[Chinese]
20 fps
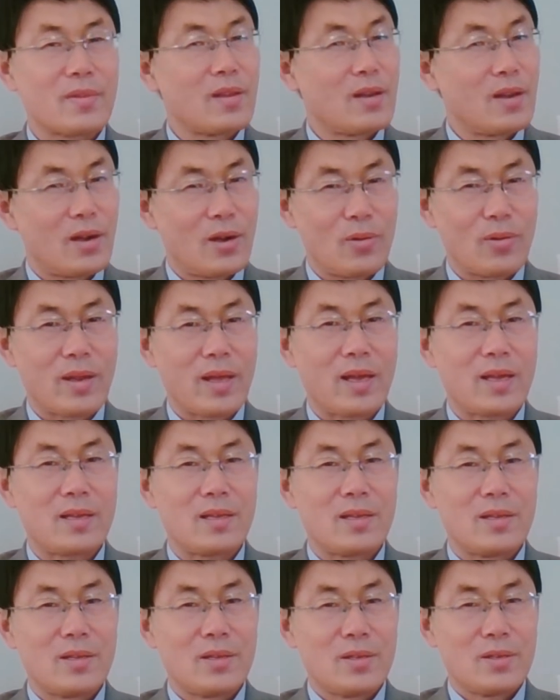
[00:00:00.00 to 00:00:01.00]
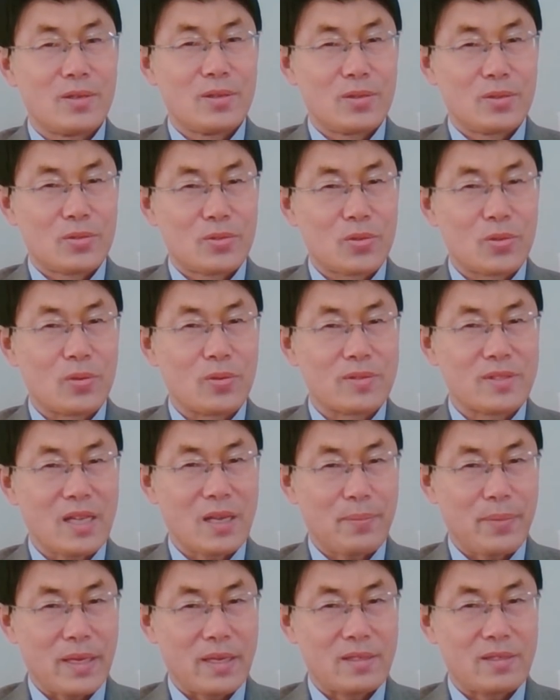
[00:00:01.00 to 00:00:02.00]
后来，中共在
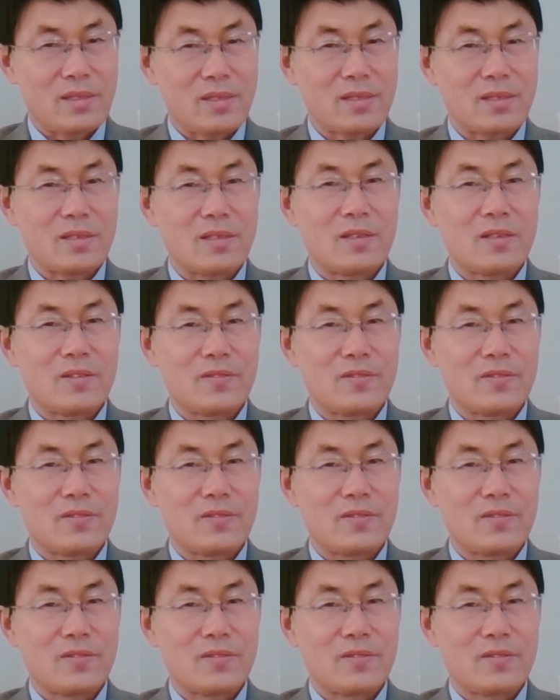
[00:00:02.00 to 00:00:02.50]
北京